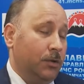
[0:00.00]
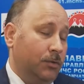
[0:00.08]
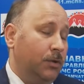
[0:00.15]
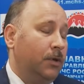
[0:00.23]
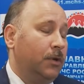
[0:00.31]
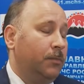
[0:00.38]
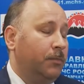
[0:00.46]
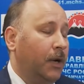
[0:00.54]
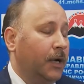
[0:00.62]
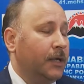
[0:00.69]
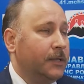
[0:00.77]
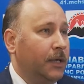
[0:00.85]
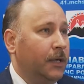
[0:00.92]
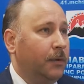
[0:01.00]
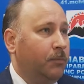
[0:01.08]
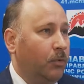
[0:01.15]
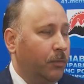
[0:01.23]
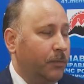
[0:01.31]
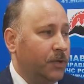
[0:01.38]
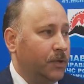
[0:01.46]
ну и оказание
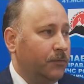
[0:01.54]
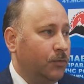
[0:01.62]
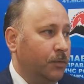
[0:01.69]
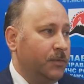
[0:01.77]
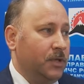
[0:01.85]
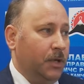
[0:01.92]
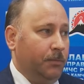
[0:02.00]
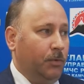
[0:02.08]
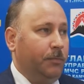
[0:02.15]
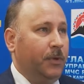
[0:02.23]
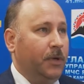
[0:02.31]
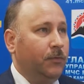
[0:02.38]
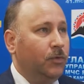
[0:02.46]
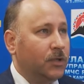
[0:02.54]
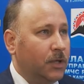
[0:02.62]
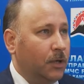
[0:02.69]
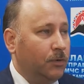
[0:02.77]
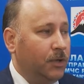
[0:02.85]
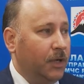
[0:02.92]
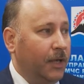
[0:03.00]
помощи, в том числе по
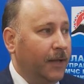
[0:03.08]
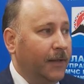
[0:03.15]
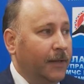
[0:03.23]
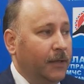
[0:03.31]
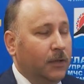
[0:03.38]
перевозке людей,